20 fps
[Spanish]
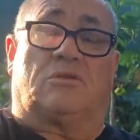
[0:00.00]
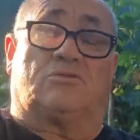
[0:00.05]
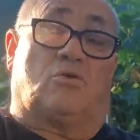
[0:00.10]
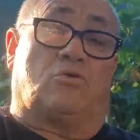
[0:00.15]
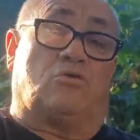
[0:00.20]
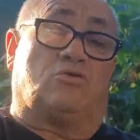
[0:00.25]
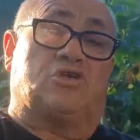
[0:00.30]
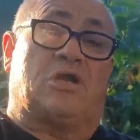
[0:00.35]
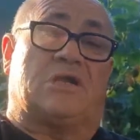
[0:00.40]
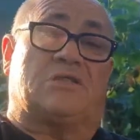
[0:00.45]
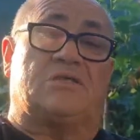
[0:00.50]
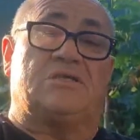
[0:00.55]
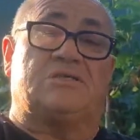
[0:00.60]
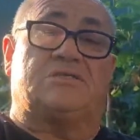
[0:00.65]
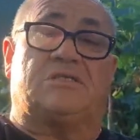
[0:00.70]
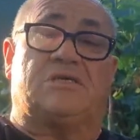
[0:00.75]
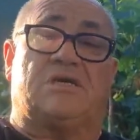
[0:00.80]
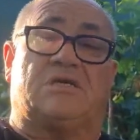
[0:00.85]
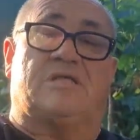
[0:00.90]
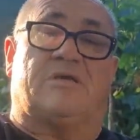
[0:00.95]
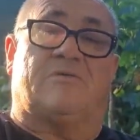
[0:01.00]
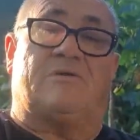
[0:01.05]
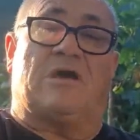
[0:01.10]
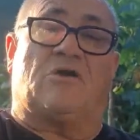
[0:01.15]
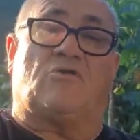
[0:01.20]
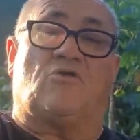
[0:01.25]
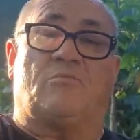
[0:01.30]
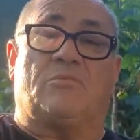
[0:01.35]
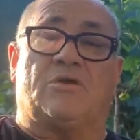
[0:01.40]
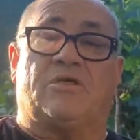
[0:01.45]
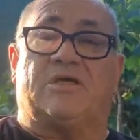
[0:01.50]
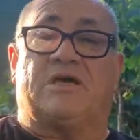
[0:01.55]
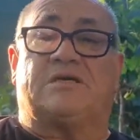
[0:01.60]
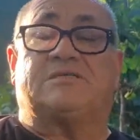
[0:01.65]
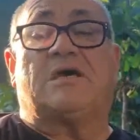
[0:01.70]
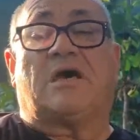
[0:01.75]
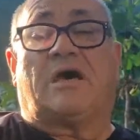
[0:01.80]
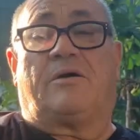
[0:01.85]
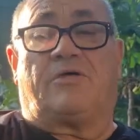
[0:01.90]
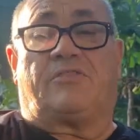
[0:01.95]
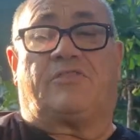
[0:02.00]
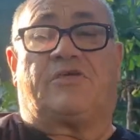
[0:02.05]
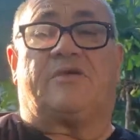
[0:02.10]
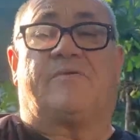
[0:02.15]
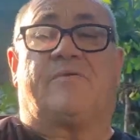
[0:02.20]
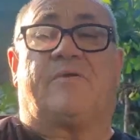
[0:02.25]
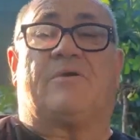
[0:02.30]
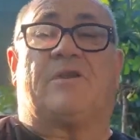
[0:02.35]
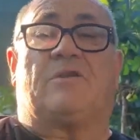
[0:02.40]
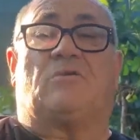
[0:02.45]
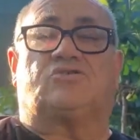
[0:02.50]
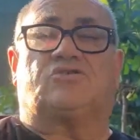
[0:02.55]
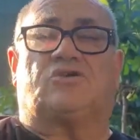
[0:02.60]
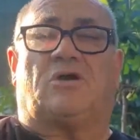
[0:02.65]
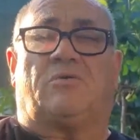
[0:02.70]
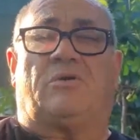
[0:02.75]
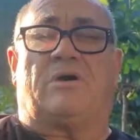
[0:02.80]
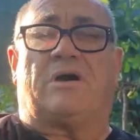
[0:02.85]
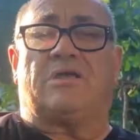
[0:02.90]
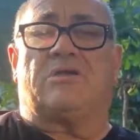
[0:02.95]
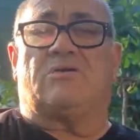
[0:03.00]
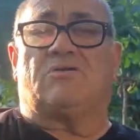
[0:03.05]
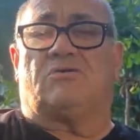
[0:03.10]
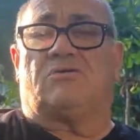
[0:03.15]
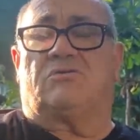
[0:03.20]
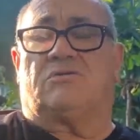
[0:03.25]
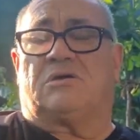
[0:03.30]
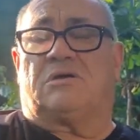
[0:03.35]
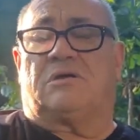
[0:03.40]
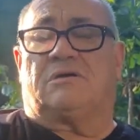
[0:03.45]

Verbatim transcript: todos los artistas, daban las comidas, a veces llevaban los caballos,